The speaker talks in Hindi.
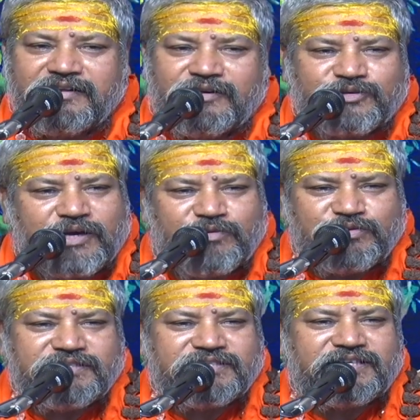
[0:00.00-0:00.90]
उसका
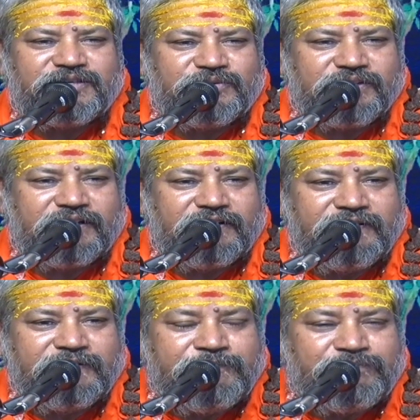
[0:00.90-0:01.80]
भोजन जीर्ण हो गया
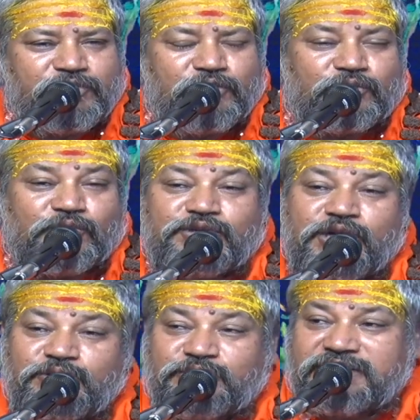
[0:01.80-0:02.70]
तो
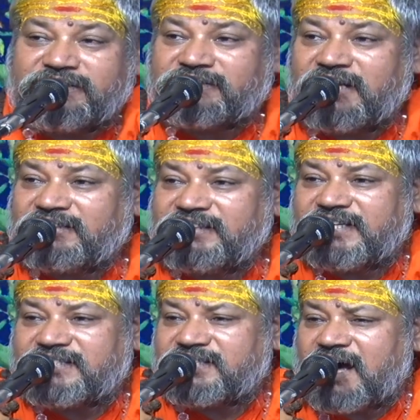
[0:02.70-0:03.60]
कुक्षौ तिष्ठति
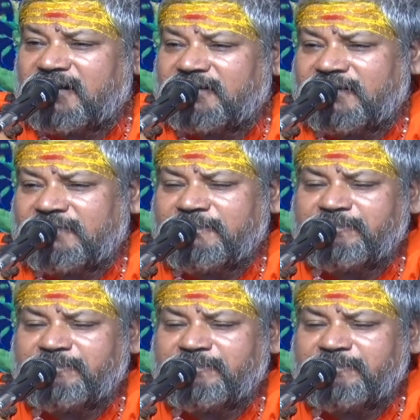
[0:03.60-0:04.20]
यस्यान्नम